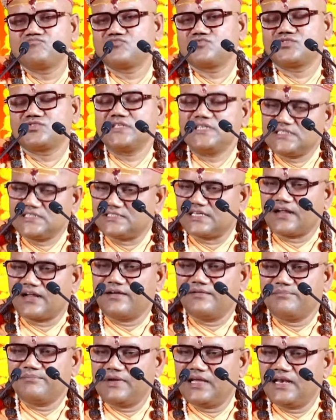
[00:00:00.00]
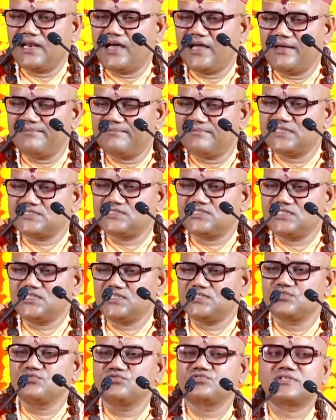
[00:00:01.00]
तीसरा पहला है मति
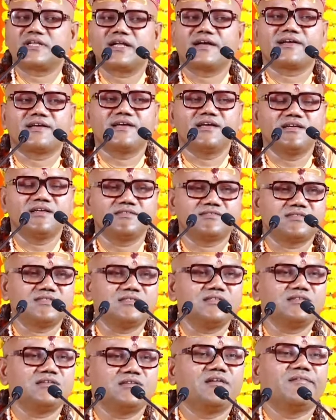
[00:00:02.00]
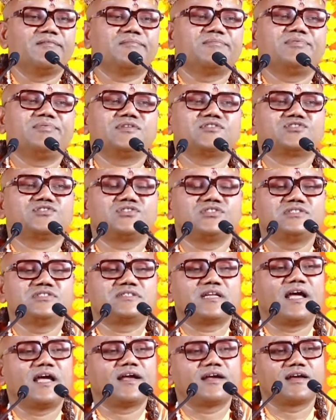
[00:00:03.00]
दूसरा कीर्ति फिर
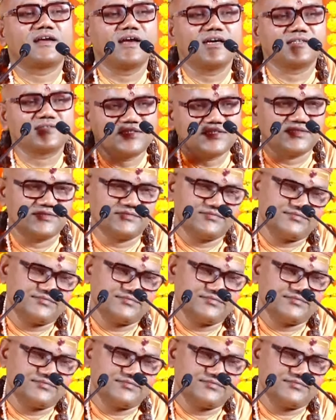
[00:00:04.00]
तीसरा है गति